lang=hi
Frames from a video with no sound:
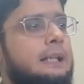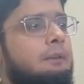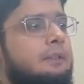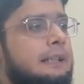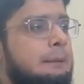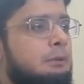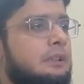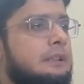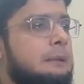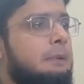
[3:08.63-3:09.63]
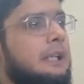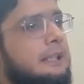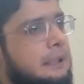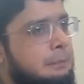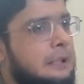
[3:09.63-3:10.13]
वसलम तस्लीमा के
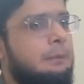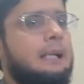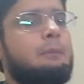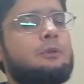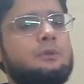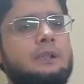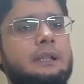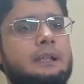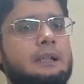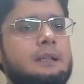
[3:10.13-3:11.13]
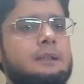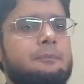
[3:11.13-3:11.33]
अंदर भी ये माना मौजूद रहेंगे